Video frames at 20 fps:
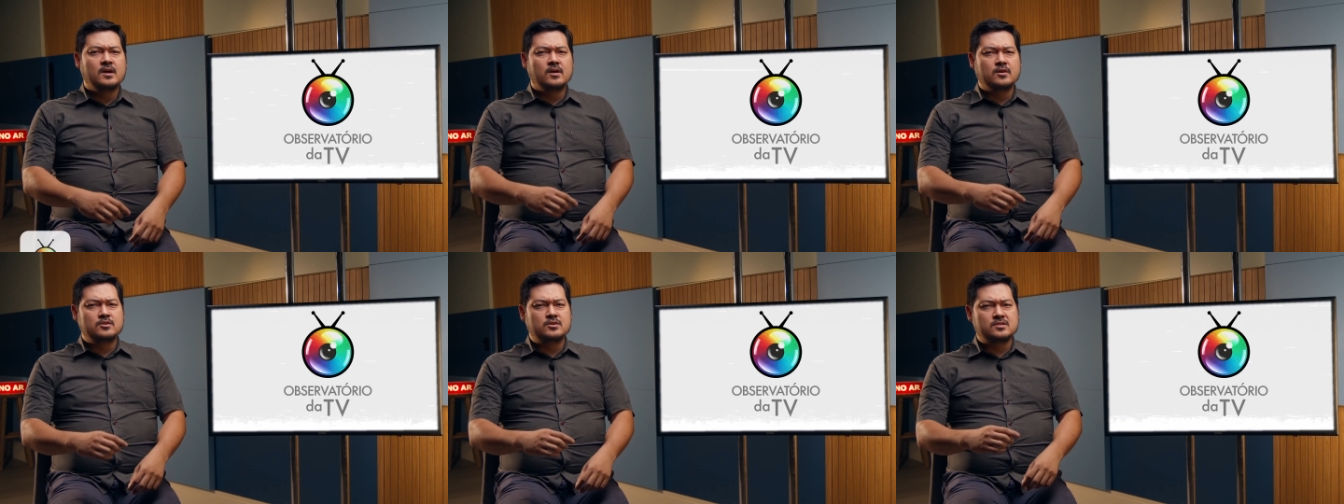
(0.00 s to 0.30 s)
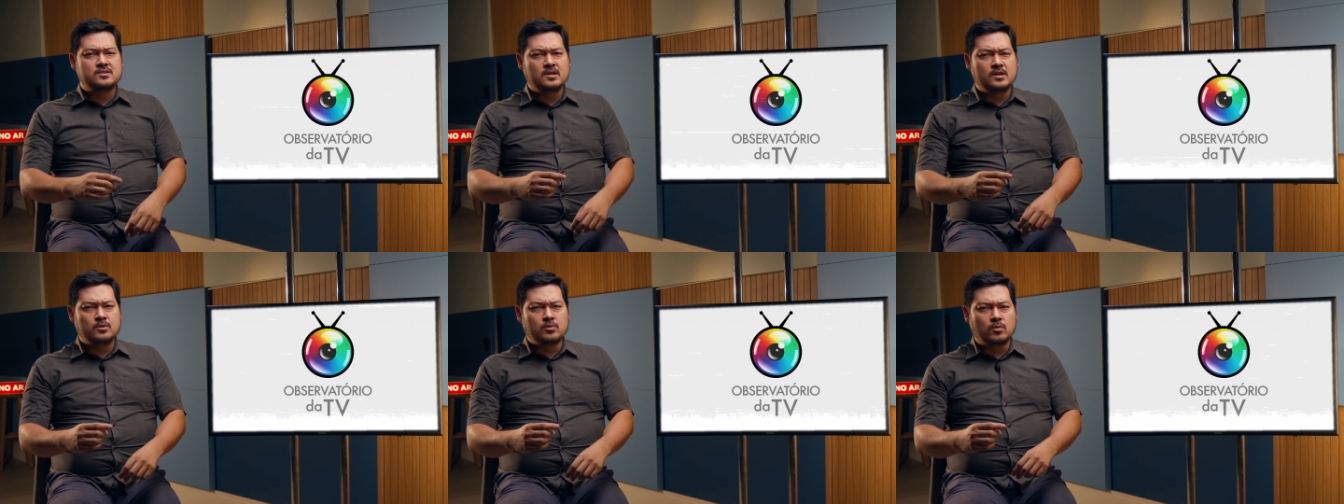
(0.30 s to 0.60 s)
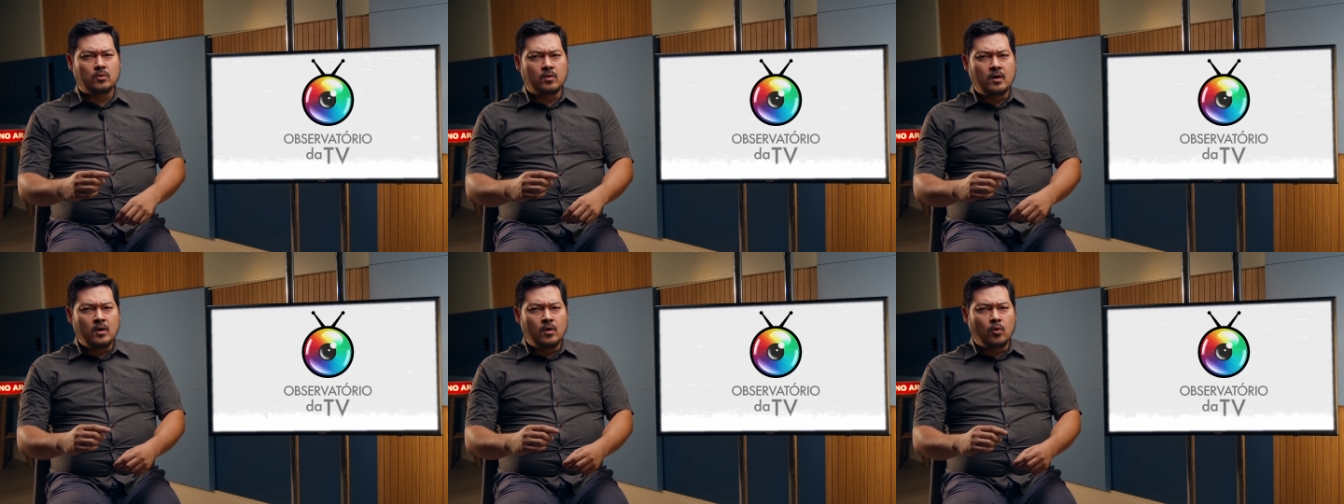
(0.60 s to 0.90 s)

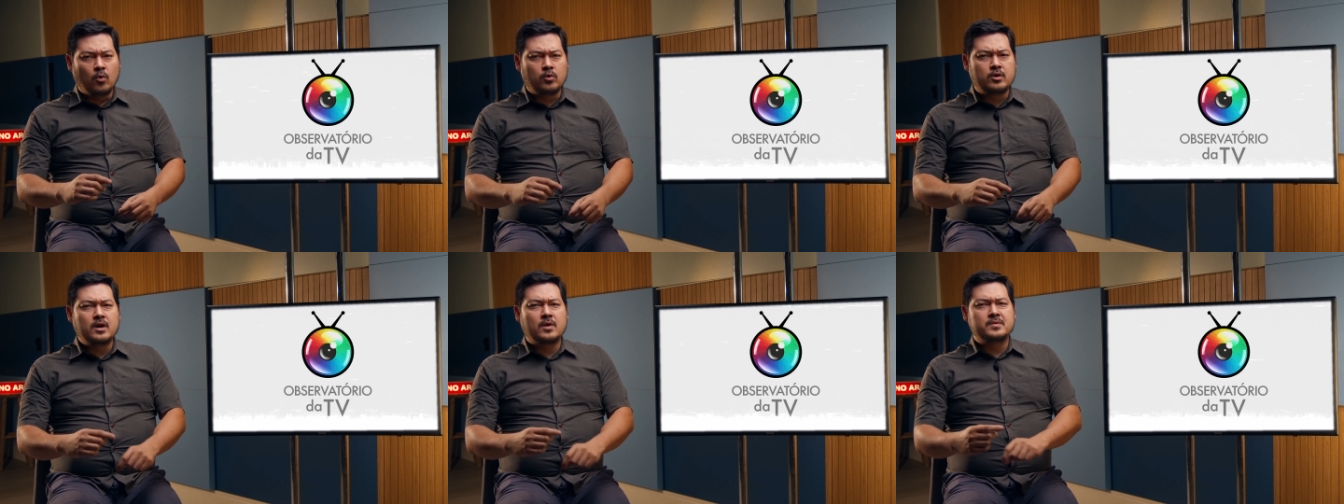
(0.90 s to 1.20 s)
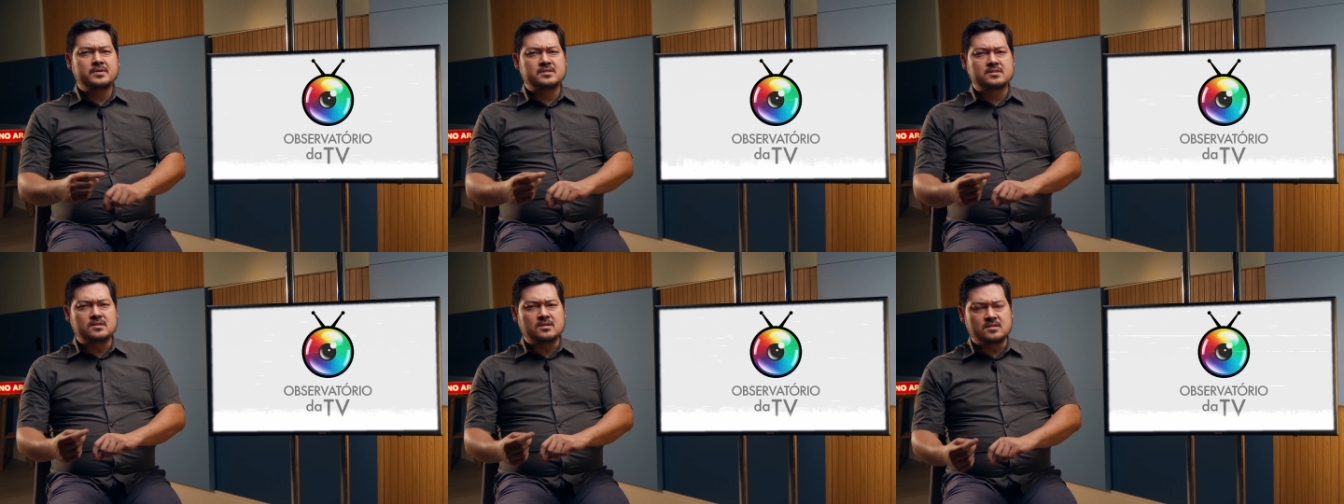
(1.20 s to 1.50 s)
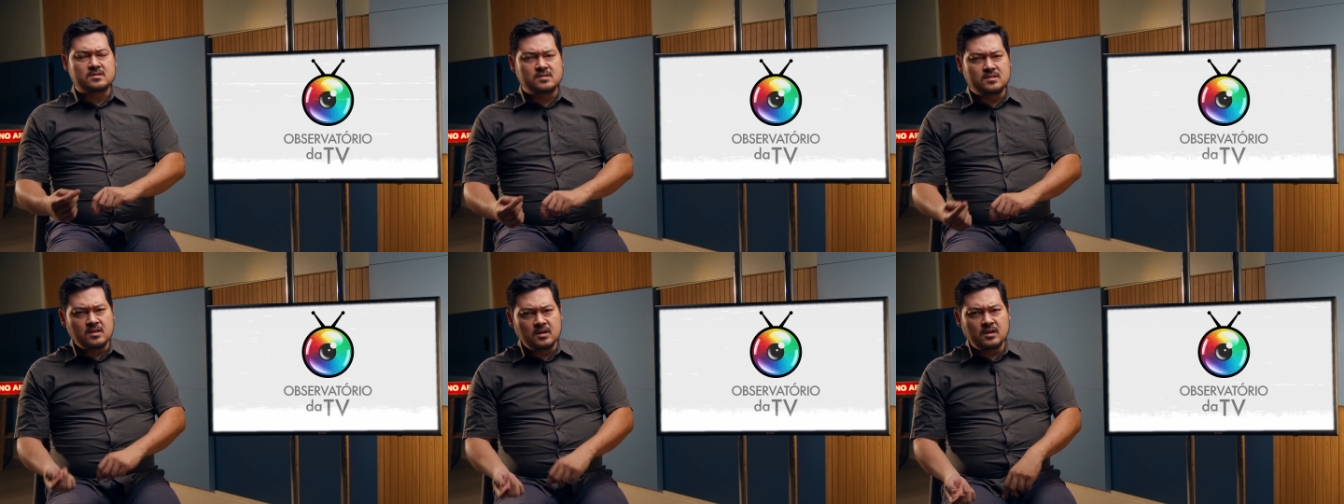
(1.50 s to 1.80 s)
dizendo o que eu
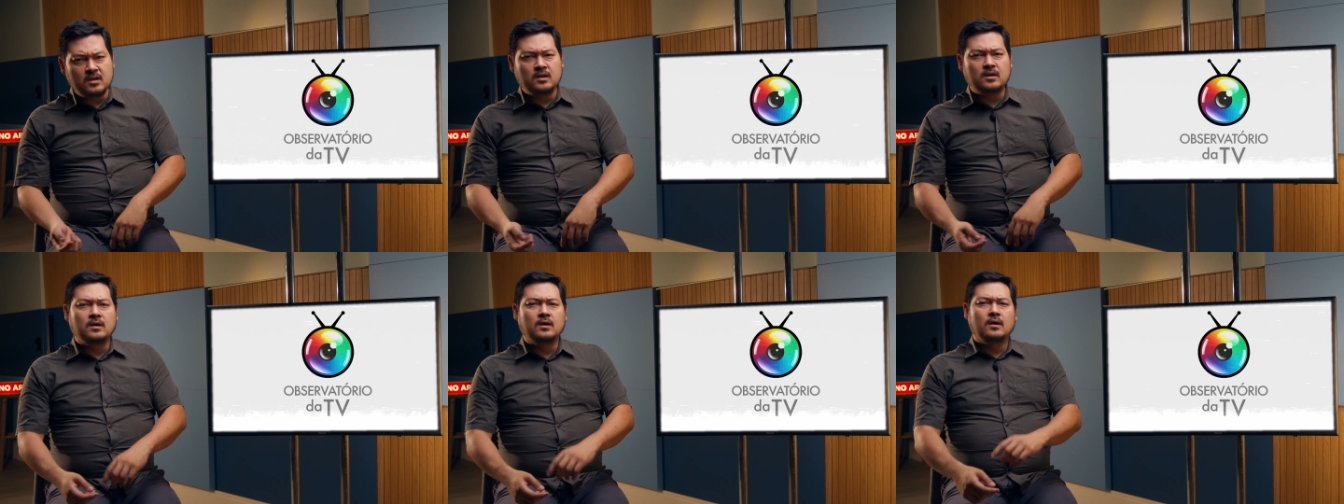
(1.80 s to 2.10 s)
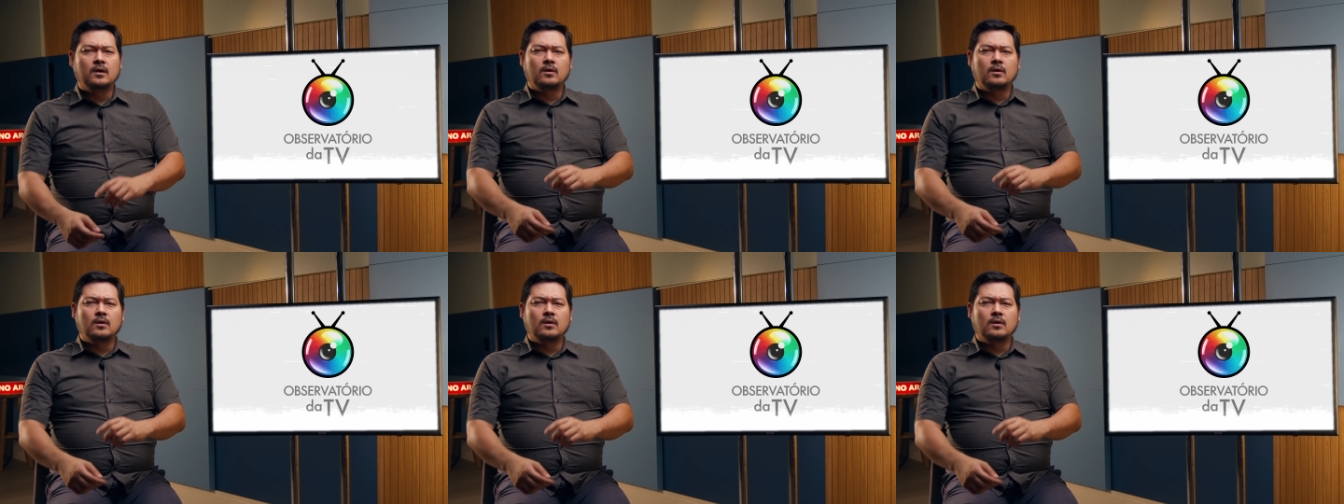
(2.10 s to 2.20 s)
esqueci,